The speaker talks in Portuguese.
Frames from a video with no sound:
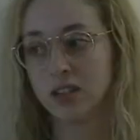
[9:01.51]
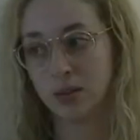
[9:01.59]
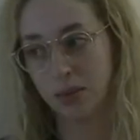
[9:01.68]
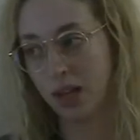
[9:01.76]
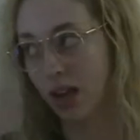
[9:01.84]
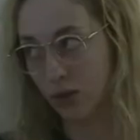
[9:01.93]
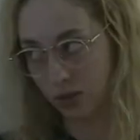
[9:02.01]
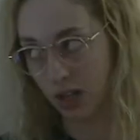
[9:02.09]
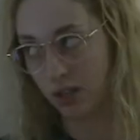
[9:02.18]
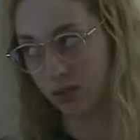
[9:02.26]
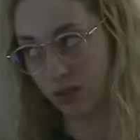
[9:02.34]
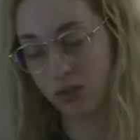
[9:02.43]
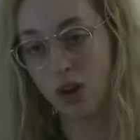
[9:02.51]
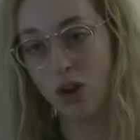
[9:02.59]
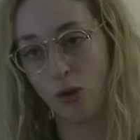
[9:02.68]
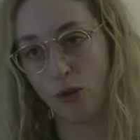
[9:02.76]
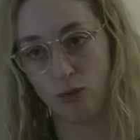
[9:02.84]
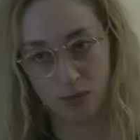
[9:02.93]
também há uns anos
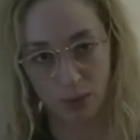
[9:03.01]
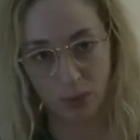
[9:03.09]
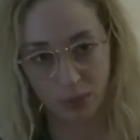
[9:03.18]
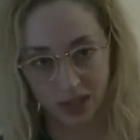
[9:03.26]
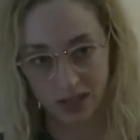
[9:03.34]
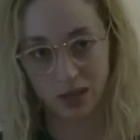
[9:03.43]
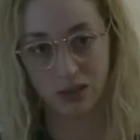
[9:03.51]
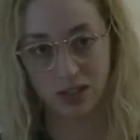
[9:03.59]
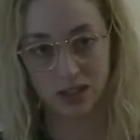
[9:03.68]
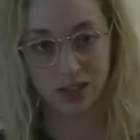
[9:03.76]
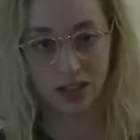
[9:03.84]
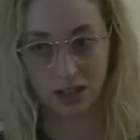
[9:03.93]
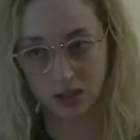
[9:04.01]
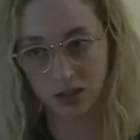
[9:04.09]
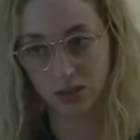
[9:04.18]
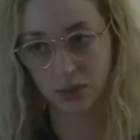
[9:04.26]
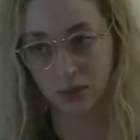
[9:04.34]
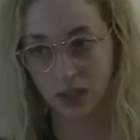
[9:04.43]
houve uma apropriação dessas terras
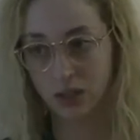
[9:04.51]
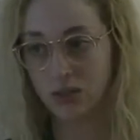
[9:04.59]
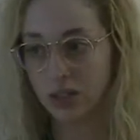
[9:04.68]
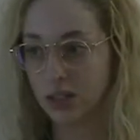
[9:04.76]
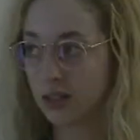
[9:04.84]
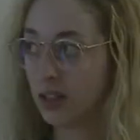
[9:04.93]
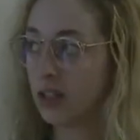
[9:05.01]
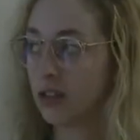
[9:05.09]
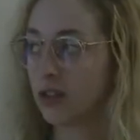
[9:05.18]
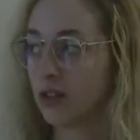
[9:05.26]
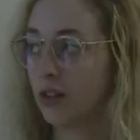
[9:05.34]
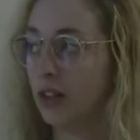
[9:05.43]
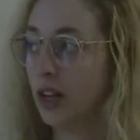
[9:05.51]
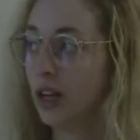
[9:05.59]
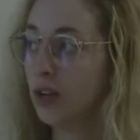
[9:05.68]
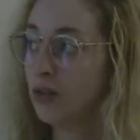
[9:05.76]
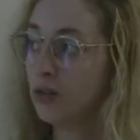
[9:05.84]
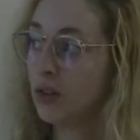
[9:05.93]
que tinham sido cedidas aos
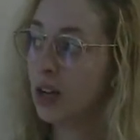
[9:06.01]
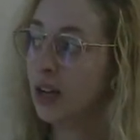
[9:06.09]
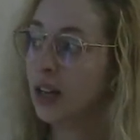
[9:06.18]
aleiros